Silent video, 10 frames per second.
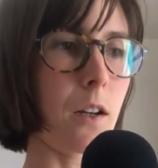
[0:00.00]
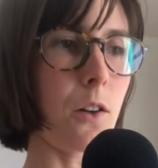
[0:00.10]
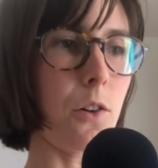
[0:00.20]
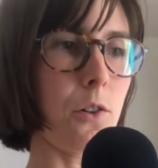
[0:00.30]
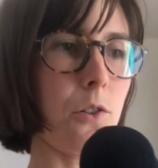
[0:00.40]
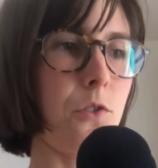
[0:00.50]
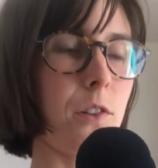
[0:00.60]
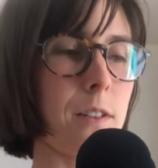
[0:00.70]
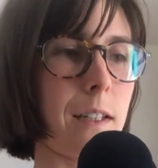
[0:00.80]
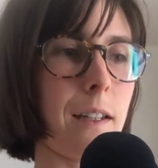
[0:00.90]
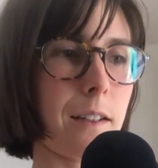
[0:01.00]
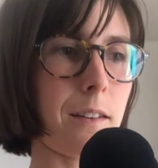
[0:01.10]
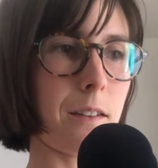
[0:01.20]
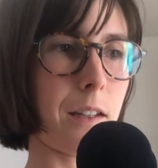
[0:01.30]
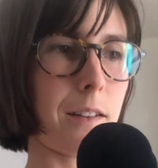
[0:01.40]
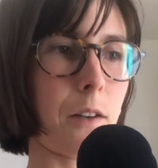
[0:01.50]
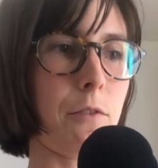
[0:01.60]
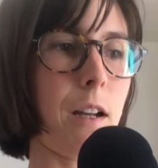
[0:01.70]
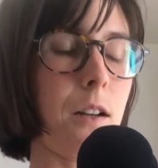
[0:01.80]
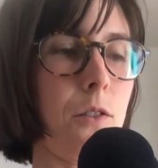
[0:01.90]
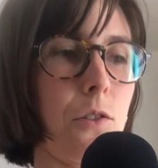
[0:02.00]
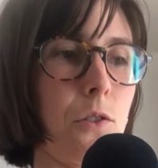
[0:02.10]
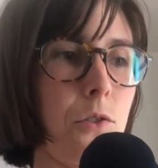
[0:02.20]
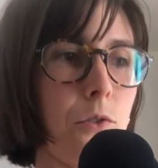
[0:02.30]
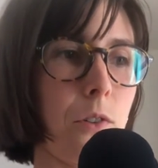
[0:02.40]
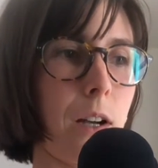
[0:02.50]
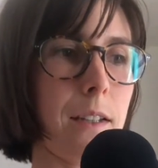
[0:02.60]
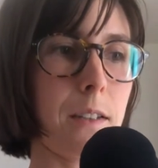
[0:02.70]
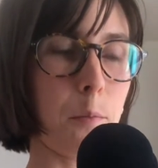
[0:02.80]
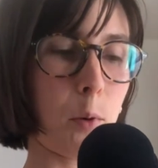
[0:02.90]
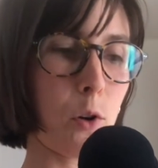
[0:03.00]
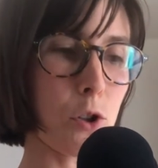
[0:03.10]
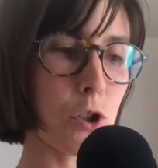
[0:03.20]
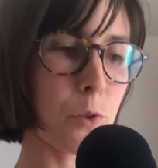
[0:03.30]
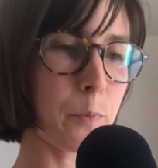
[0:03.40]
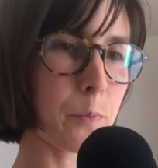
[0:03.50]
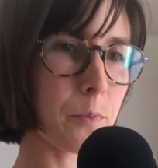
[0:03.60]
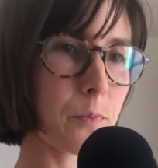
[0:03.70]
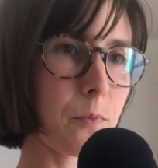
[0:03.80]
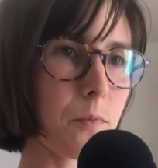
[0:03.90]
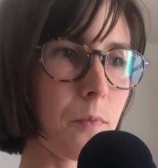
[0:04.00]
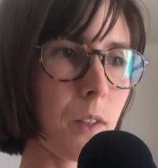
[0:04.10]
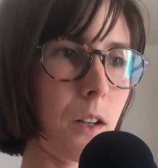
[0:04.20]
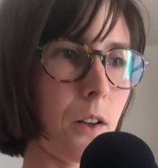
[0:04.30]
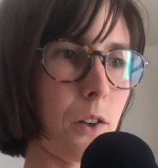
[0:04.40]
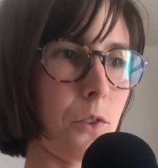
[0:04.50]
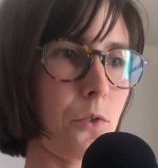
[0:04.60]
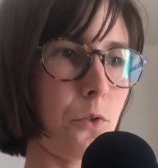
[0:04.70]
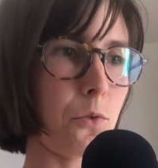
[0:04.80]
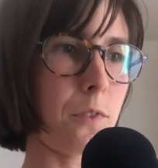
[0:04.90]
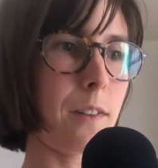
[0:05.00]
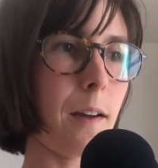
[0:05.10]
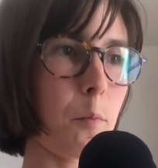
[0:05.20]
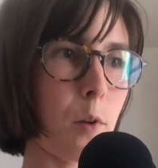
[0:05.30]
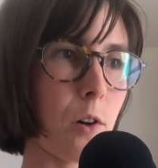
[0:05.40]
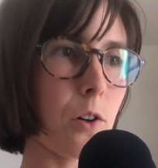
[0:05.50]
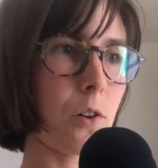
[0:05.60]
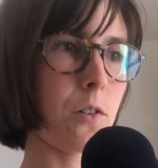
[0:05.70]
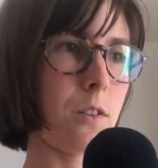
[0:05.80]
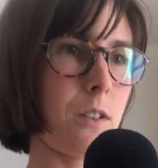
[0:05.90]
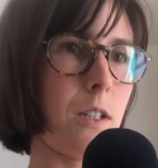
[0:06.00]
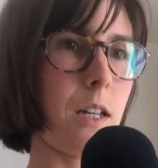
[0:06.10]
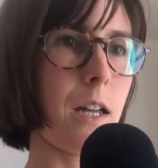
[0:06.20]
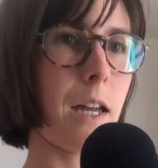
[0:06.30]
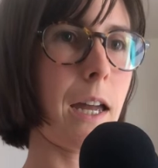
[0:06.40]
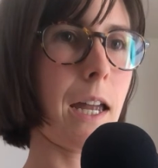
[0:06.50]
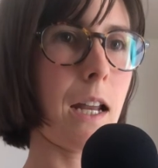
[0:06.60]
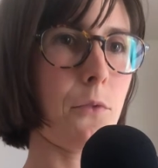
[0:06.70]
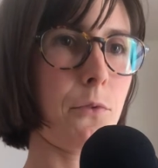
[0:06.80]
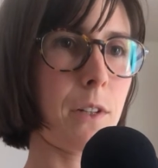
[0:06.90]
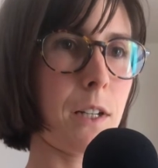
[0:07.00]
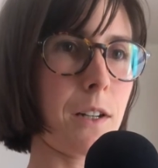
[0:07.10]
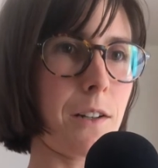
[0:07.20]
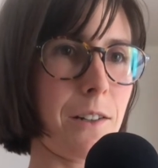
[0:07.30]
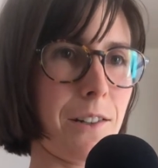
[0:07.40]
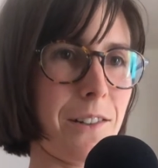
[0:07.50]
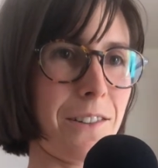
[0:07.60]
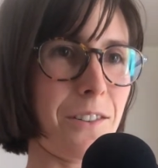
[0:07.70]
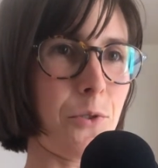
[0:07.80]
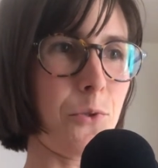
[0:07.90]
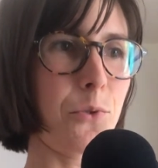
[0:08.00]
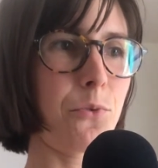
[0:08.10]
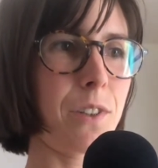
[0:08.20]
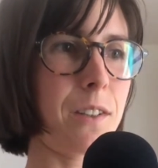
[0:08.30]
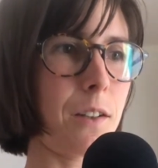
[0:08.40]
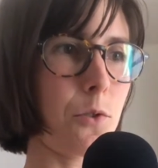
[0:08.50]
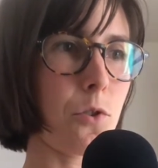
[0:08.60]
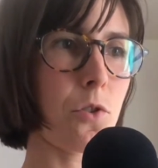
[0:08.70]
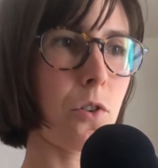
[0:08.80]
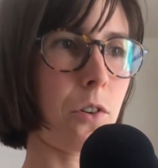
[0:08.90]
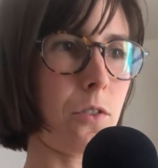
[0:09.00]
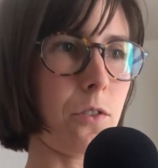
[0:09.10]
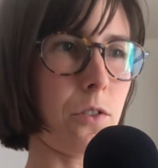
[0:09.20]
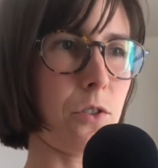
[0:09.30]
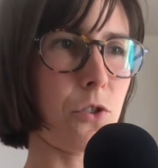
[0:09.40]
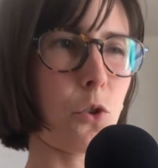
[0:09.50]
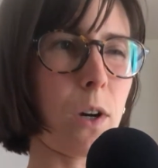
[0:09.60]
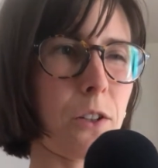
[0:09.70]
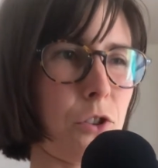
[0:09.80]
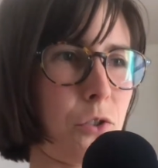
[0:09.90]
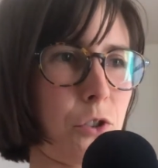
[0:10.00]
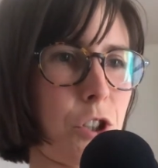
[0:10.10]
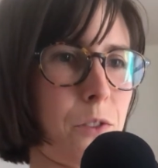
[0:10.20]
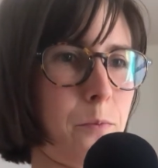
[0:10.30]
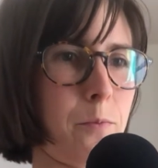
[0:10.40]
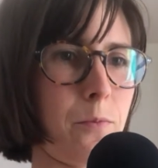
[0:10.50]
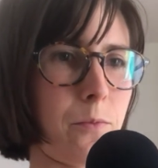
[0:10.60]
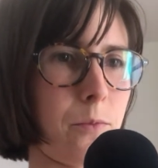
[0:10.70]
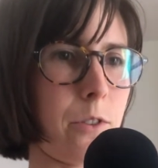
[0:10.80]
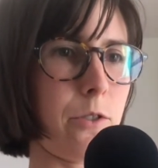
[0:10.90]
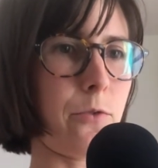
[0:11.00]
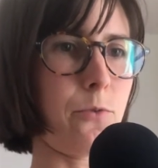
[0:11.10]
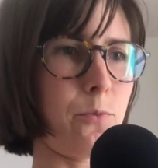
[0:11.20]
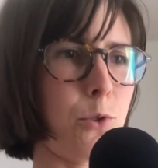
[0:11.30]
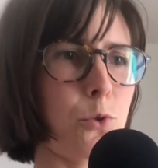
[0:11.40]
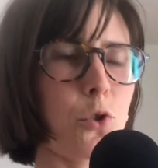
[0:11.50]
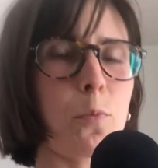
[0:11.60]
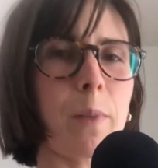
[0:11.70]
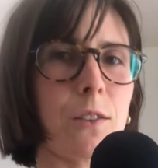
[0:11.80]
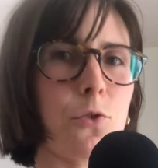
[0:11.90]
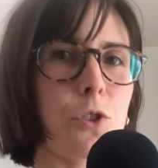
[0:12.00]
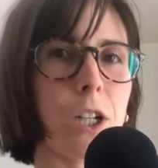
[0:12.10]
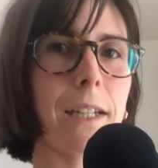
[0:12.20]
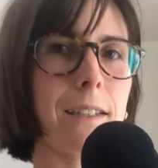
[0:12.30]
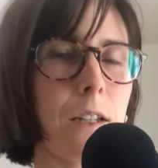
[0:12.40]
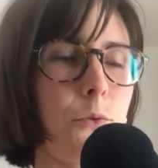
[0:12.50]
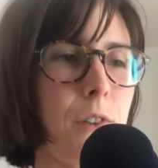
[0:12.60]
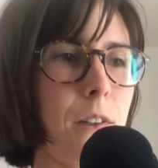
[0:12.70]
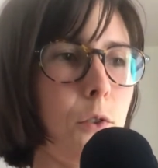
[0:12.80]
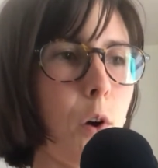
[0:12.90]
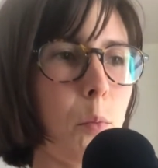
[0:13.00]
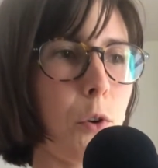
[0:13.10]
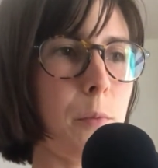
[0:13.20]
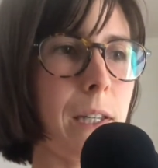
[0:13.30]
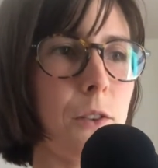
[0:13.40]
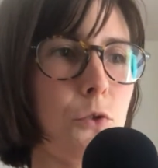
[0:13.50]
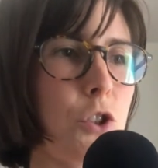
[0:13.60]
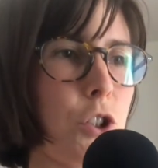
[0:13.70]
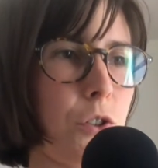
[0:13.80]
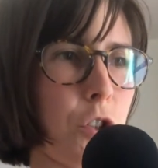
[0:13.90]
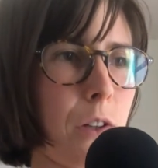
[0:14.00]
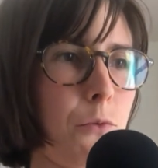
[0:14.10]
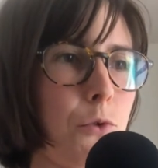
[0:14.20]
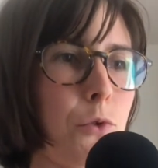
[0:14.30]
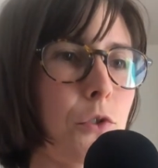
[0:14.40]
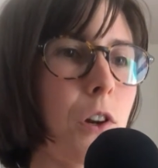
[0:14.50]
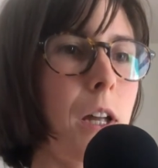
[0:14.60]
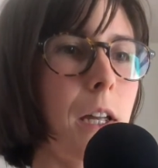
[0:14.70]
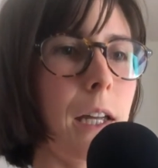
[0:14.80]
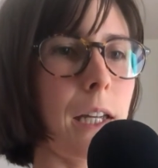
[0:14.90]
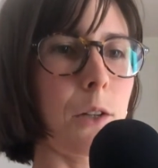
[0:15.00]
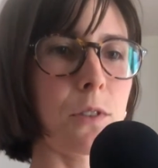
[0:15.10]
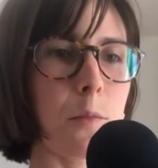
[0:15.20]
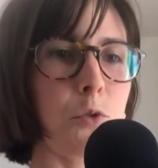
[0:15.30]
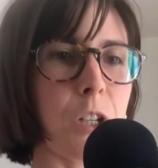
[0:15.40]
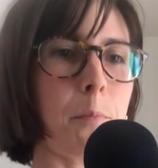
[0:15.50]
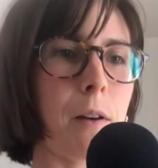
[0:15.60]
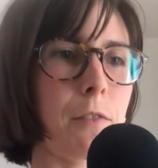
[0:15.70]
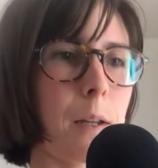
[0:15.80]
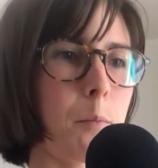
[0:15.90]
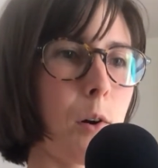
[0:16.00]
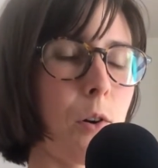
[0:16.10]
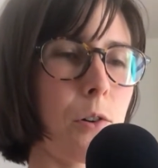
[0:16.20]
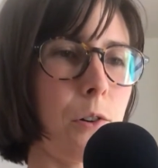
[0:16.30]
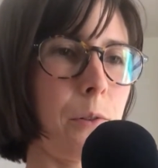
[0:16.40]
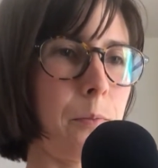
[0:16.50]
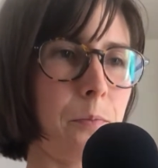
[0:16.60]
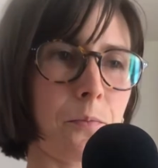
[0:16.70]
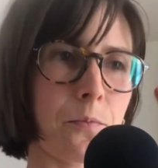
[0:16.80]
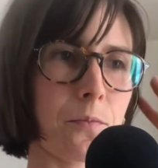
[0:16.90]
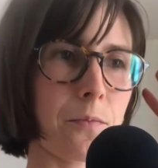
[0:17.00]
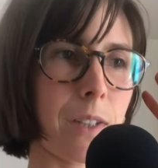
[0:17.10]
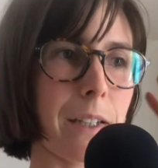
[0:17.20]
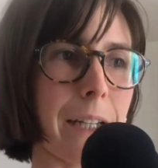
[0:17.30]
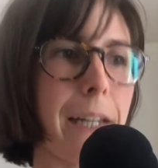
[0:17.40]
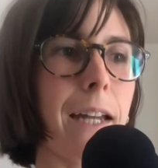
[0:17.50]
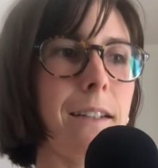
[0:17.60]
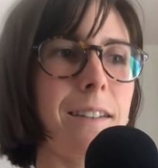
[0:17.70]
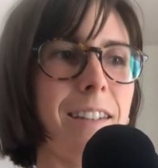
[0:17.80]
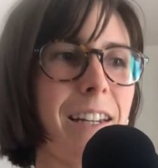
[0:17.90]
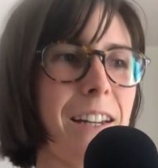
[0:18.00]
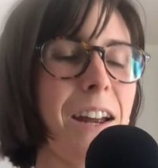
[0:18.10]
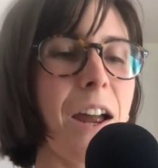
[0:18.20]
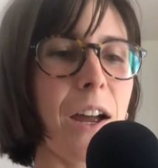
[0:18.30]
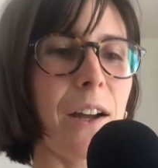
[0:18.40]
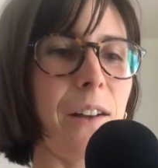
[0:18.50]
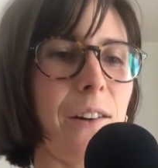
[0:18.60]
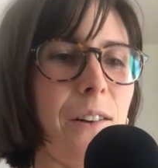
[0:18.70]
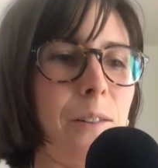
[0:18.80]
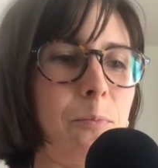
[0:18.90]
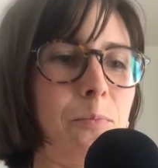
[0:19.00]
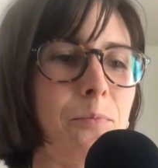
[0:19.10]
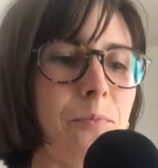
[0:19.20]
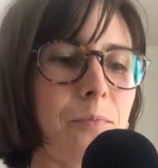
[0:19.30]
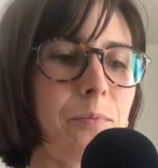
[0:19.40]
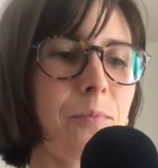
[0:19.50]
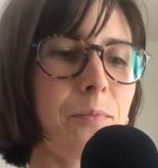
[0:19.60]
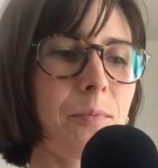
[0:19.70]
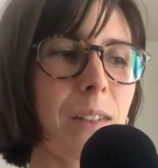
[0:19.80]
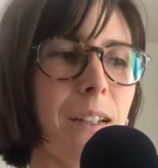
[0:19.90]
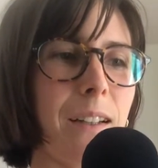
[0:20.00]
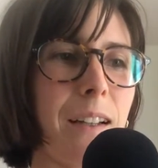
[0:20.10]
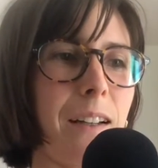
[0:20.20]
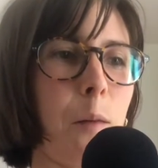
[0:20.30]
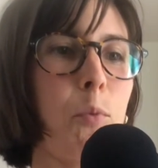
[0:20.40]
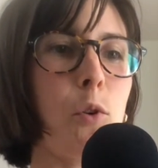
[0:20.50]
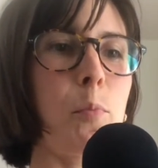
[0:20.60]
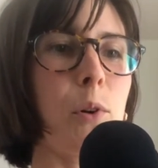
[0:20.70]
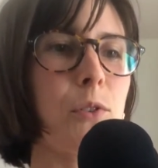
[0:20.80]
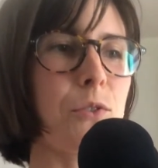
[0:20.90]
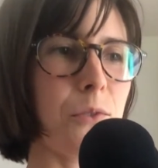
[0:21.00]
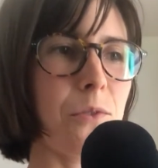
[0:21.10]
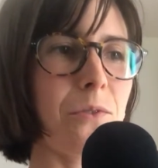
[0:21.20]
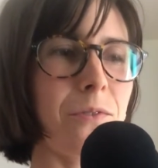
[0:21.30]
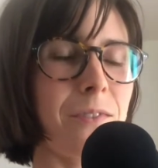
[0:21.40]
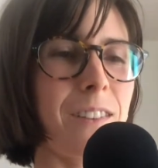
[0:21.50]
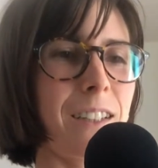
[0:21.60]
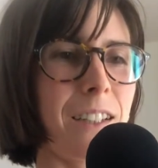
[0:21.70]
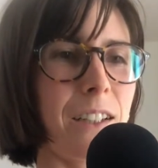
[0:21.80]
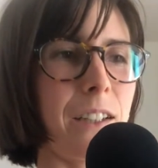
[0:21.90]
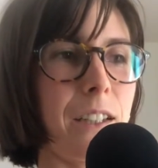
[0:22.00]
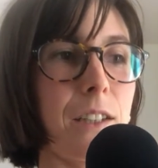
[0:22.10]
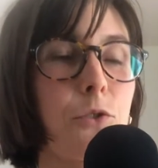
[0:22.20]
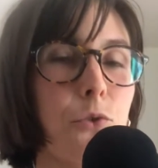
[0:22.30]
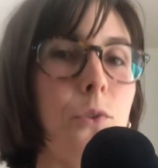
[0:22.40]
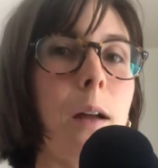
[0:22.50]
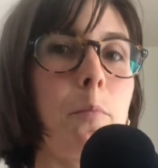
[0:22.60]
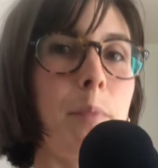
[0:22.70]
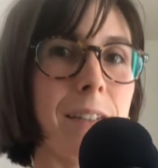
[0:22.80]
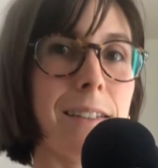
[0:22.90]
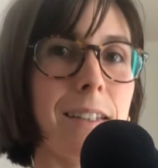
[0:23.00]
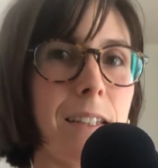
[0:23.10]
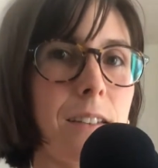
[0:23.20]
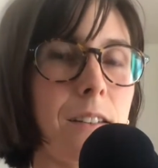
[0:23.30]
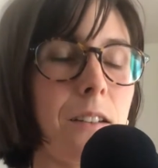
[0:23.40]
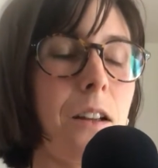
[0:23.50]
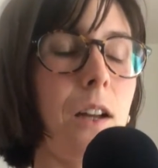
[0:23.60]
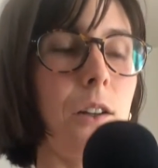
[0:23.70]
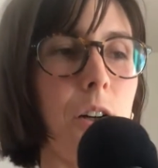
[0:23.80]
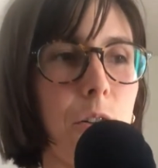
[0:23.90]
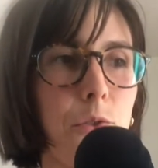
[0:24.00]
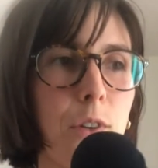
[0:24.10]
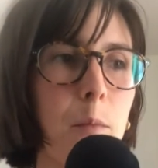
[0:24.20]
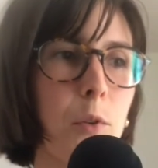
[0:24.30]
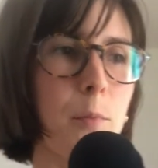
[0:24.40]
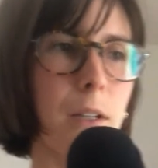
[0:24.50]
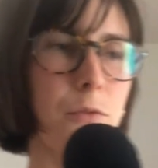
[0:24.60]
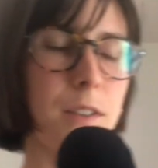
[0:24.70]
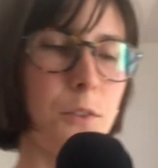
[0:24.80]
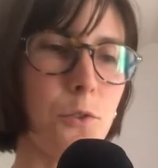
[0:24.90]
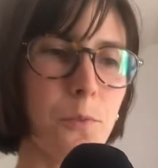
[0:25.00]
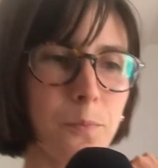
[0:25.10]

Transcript: dans un intervalle assez proche. donc d'abord, elle a fait euh, une vidéo, euh, je crois que, euh, YouTube m'a suggéré cette vidéo en premier, ensuite j'en ai vu une autre, et au début je n'ai pas vraiment réalisé la, proportion et, surtout la bêtise de la première vidéo.